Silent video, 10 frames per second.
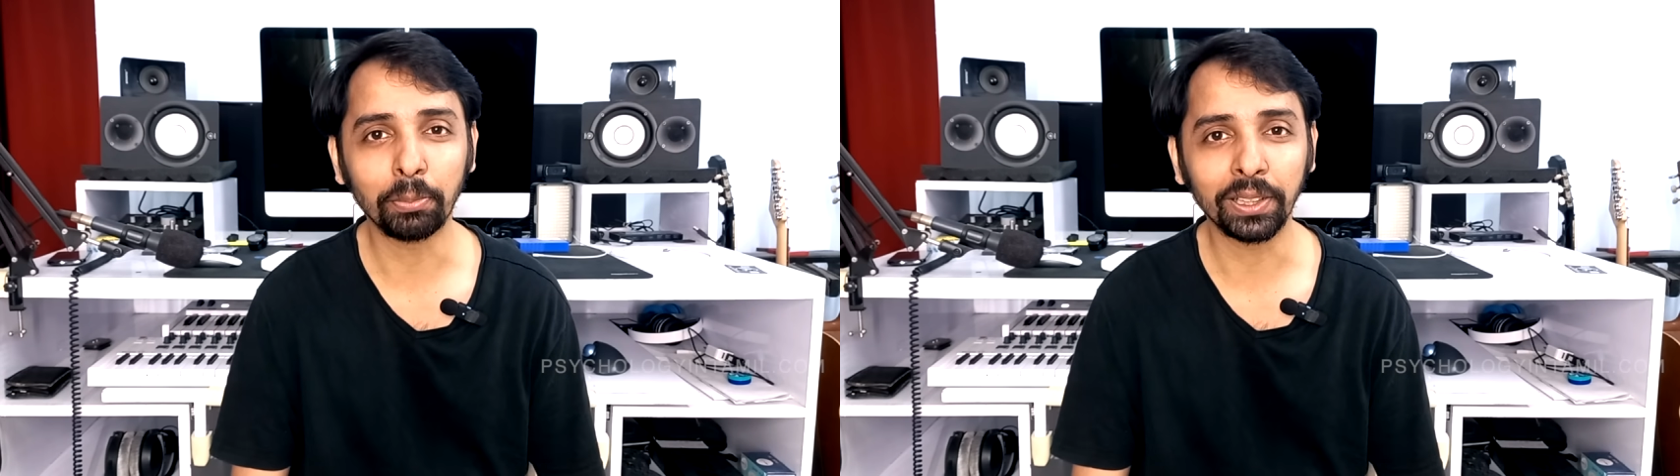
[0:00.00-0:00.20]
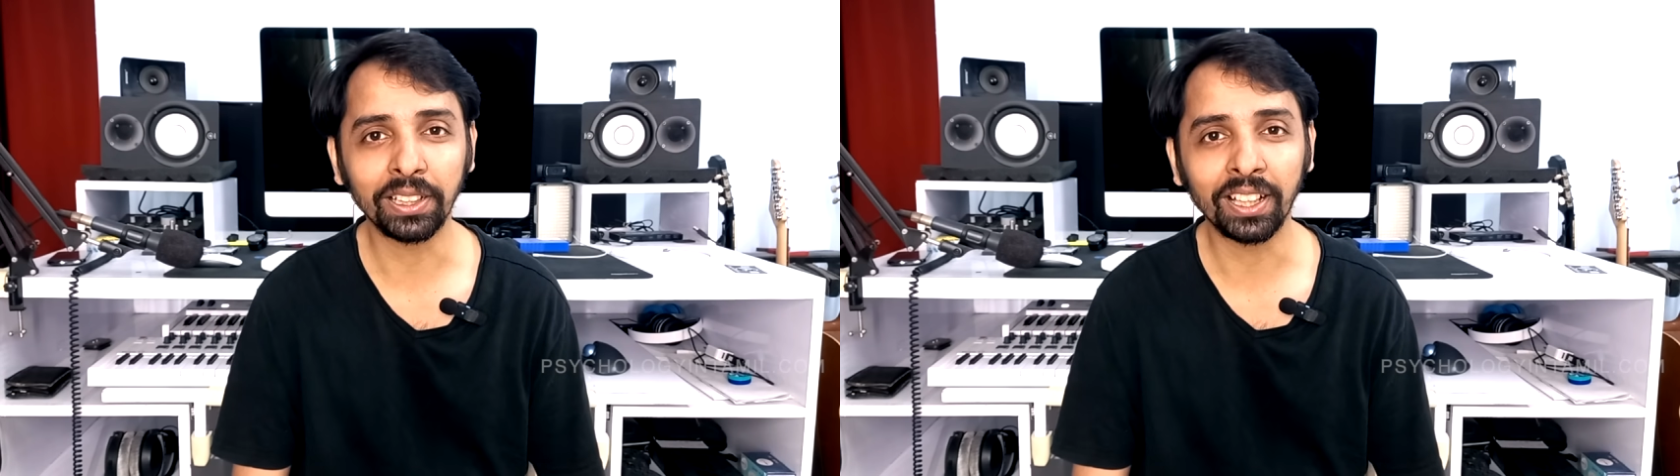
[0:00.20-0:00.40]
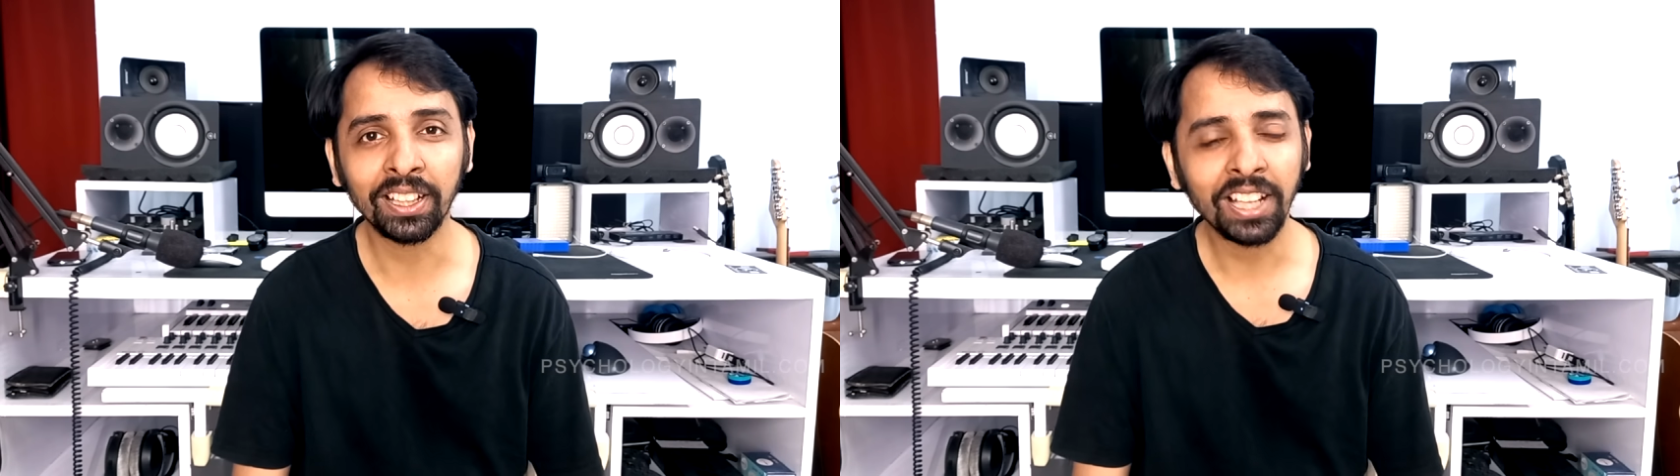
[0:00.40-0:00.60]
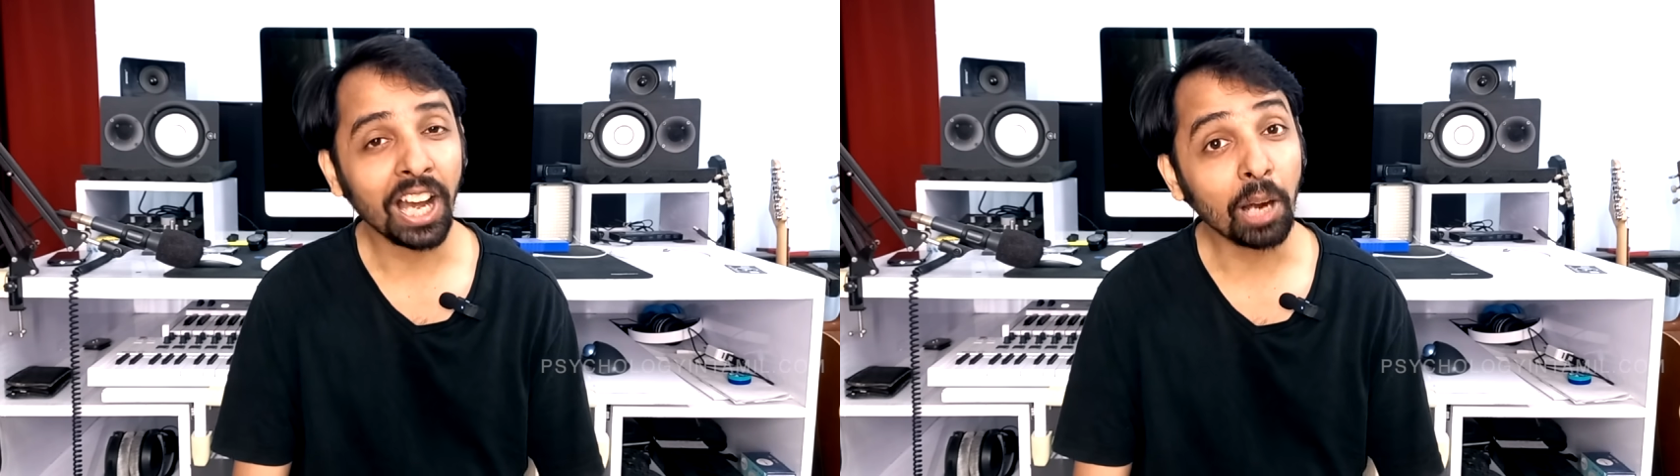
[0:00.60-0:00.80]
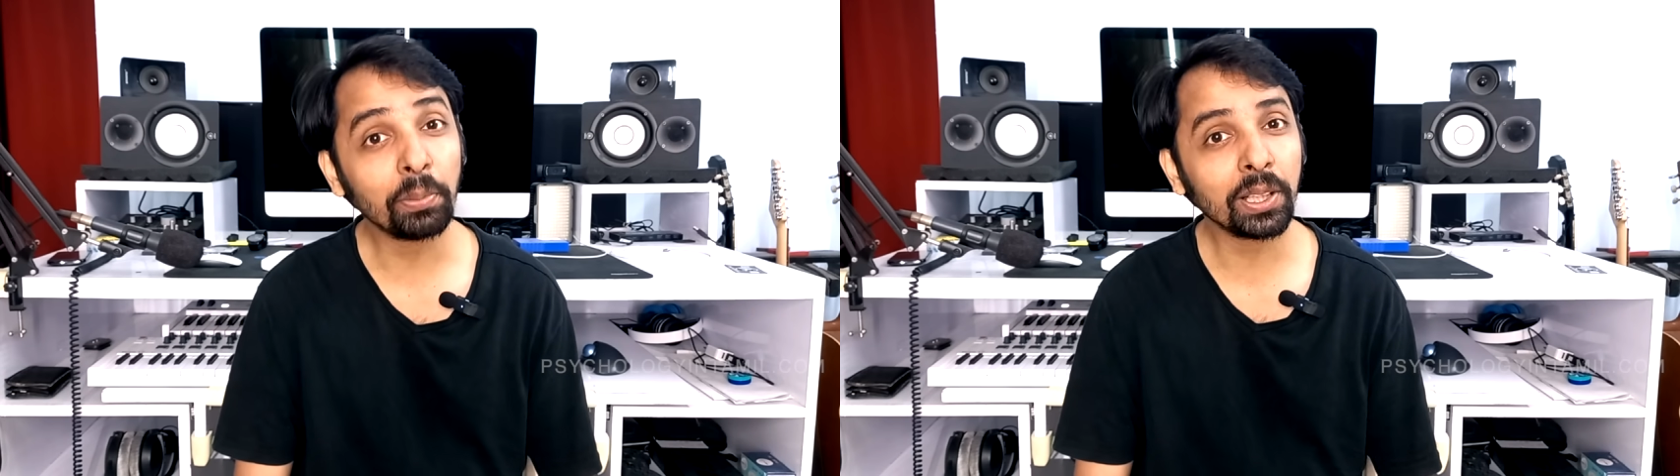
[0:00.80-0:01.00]
பார்த்தியா
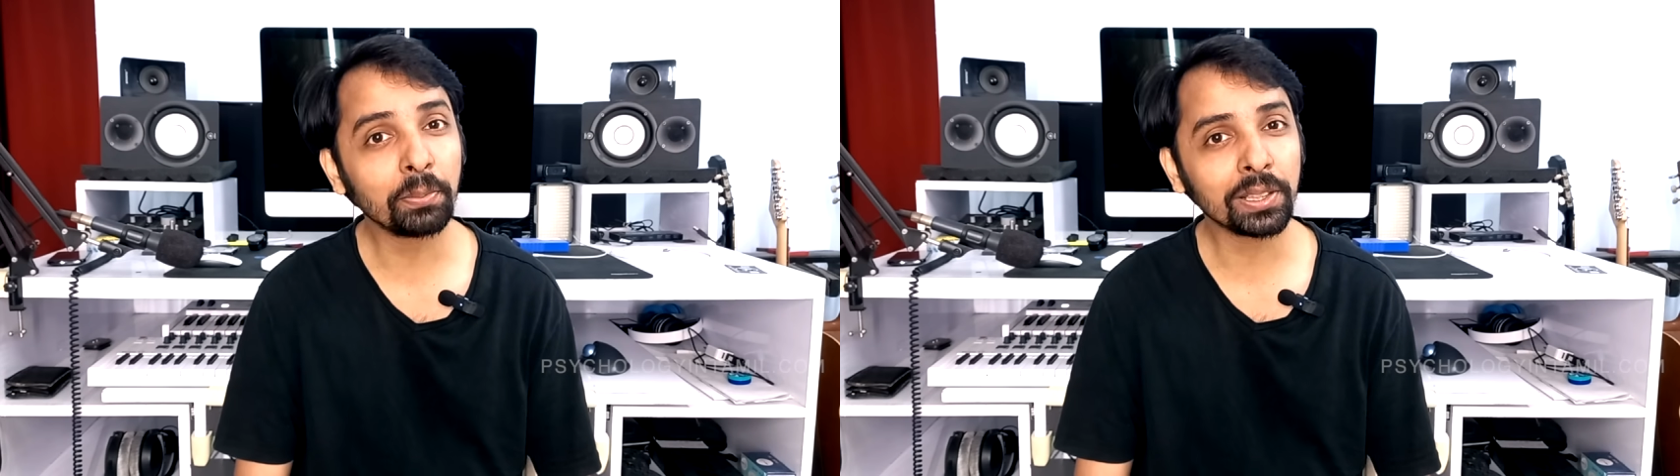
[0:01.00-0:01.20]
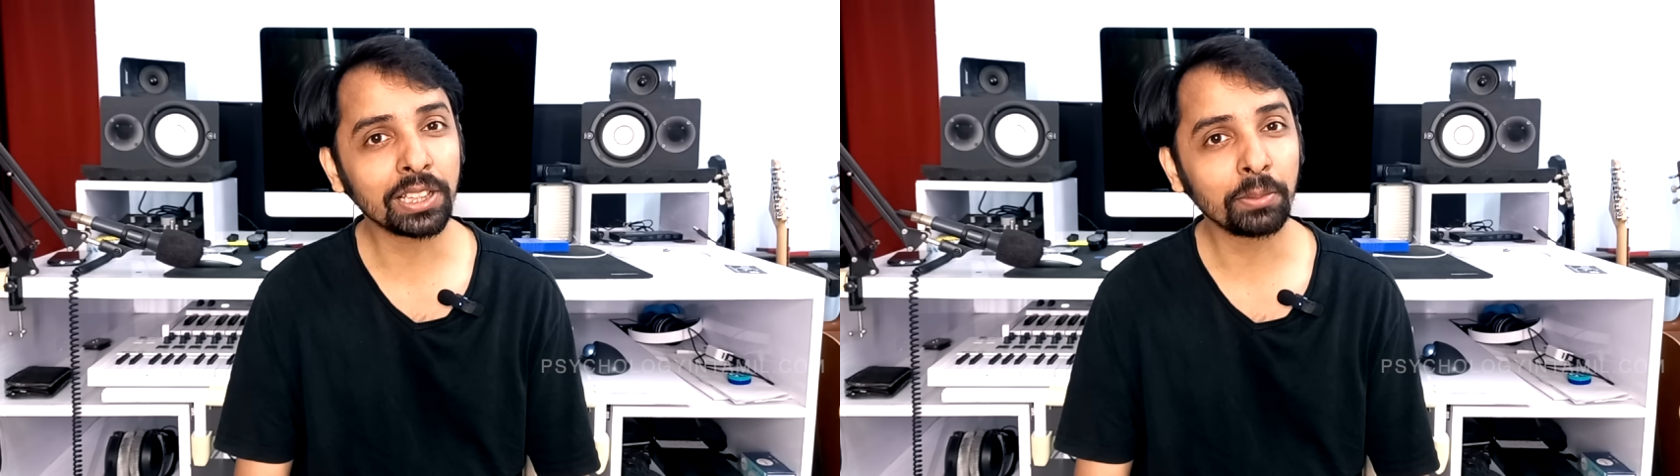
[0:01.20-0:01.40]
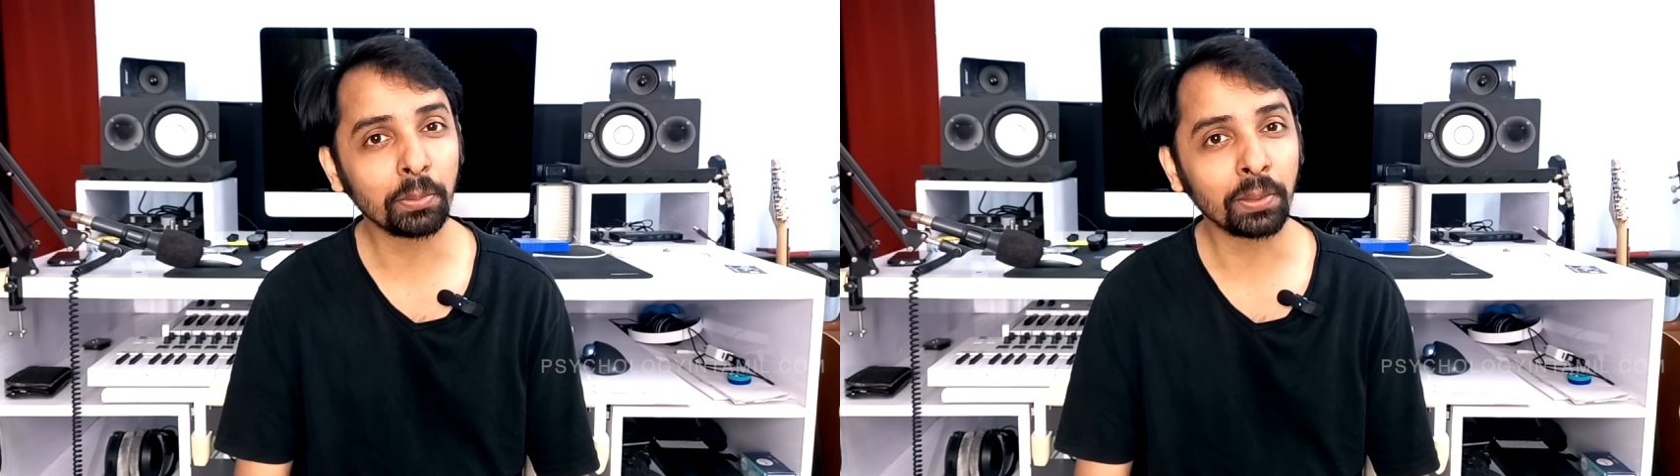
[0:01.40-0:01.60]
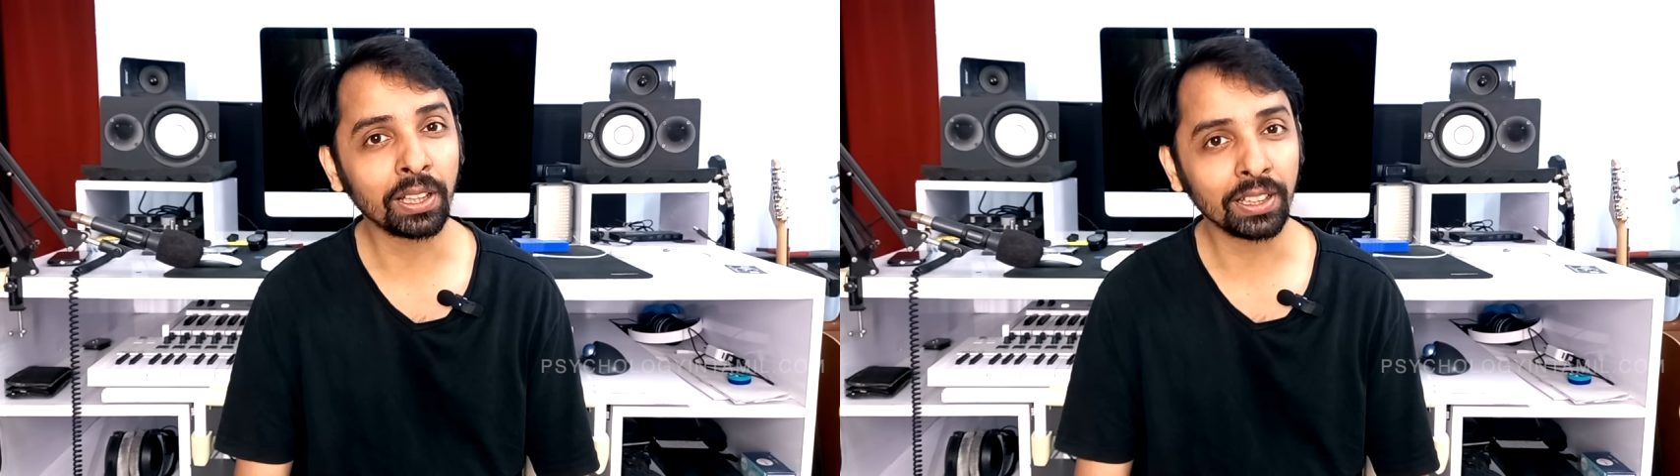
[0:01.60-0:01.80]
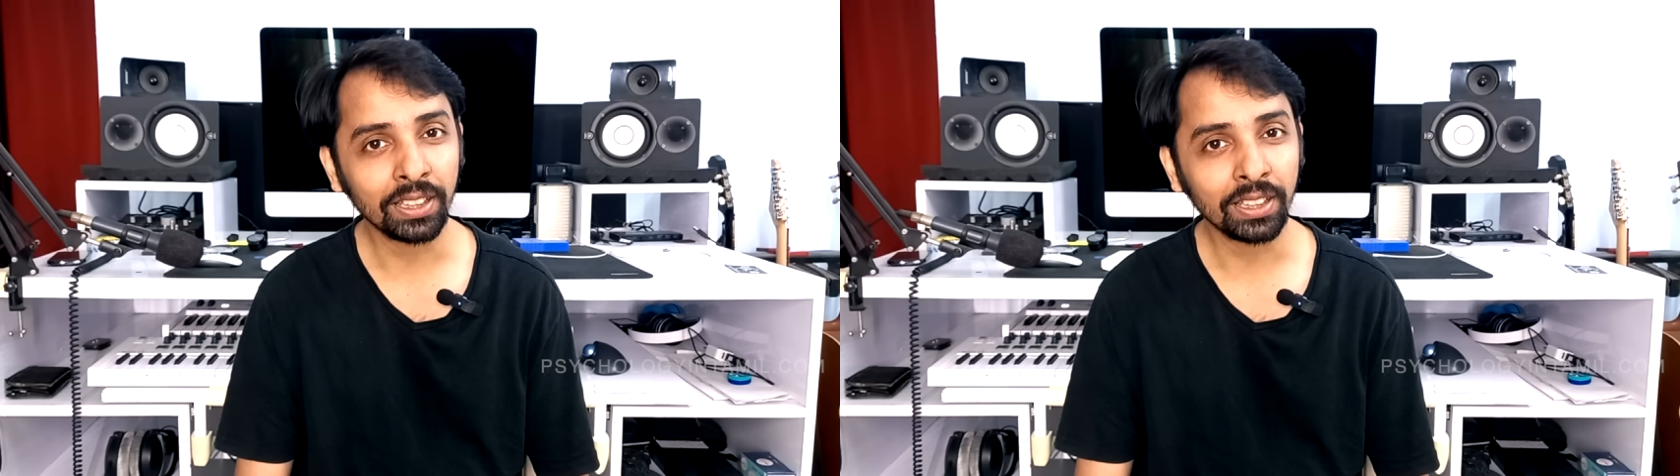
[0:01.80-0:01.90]
அப்படின்னு பேச ஆரம்பிப்பாங்க